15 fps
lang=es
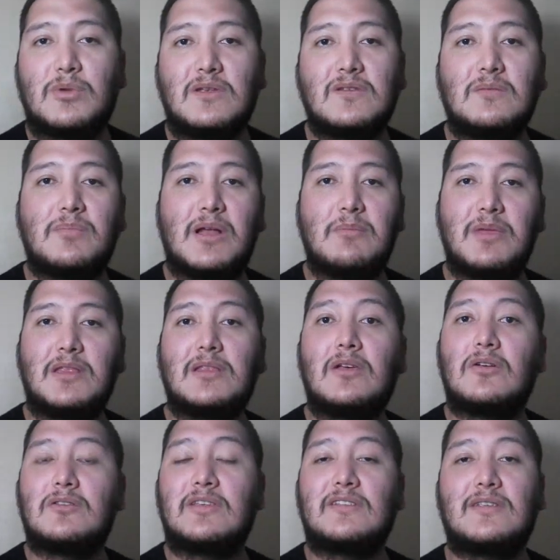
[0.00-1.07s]
principalmente
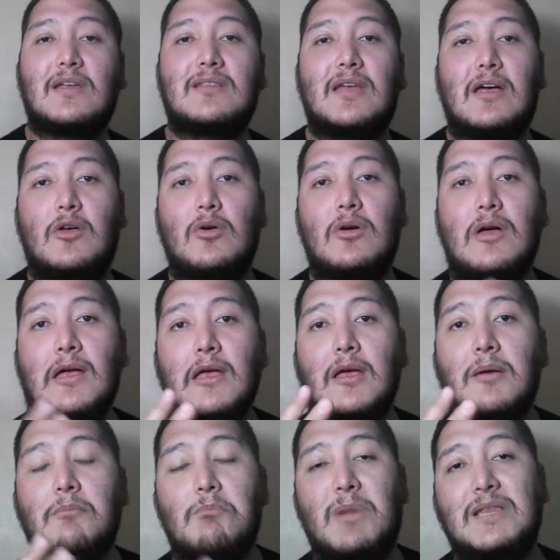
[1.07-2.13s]
donde se han dado
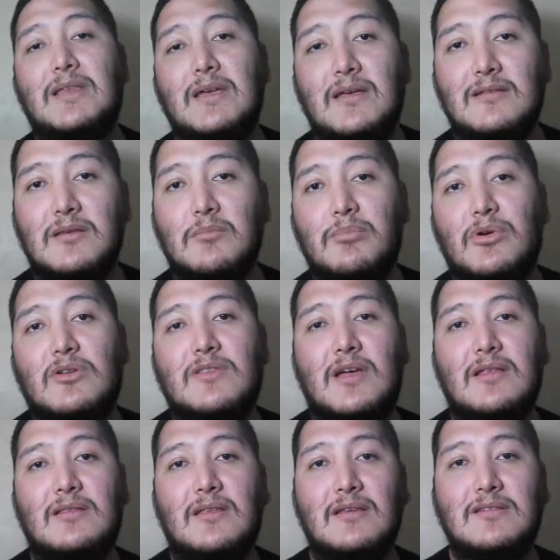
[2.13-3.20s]
batallas
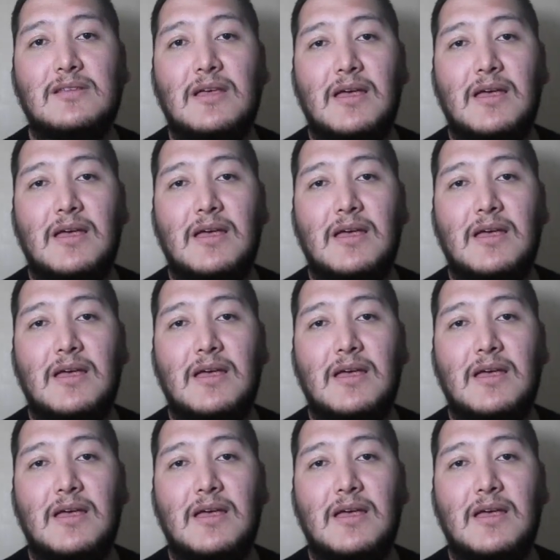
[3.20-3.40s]
importantes